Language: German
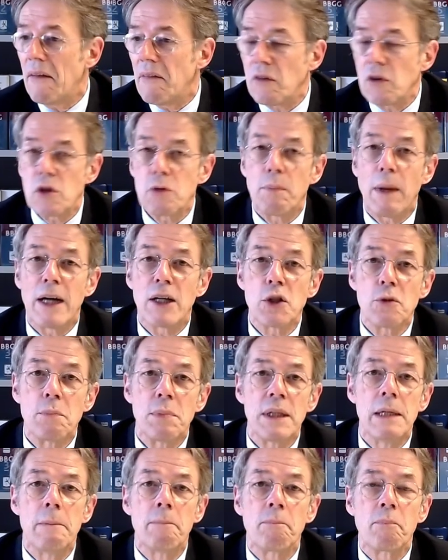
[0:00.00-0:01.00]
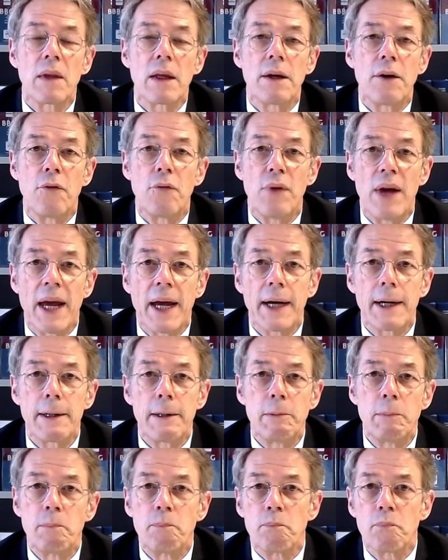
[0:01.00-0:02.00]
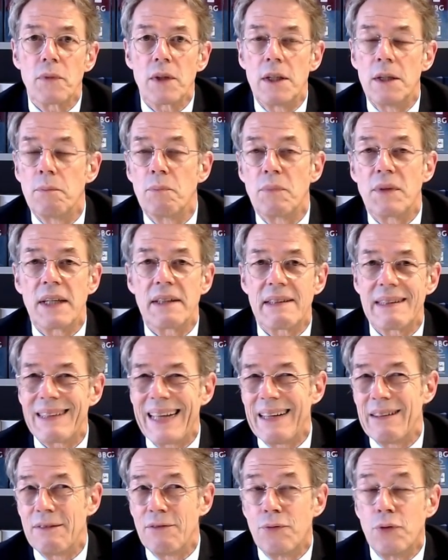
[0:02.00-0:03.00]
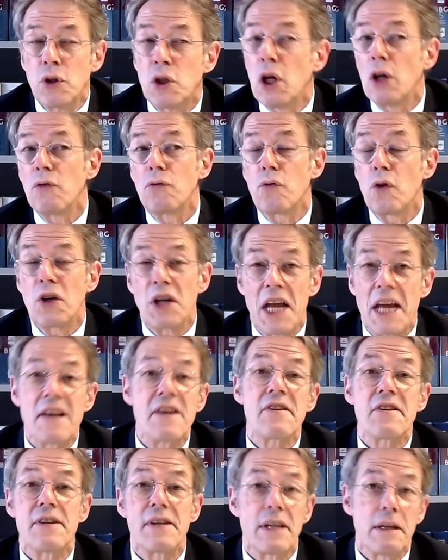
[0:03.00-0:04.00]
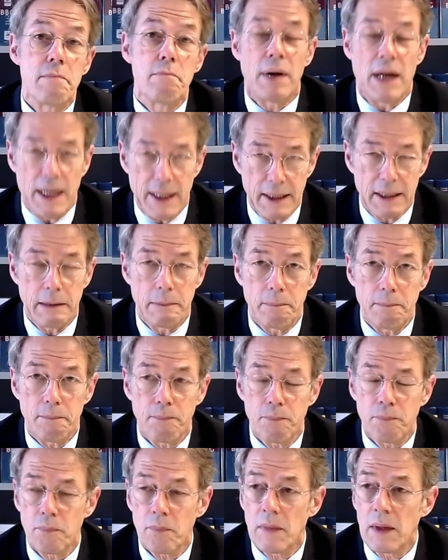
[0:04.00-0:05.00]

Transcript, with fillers: Anderes Beispiel wäre ähm, das Füttern von Enten im Park.